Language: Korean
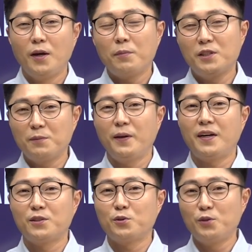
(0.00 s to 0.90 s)

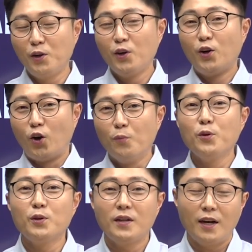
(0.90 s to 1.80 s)
편집해가지고
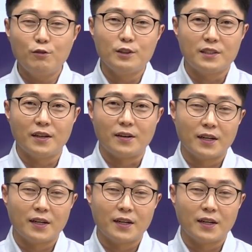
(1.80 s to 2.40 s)
업로드를 하고 있어요.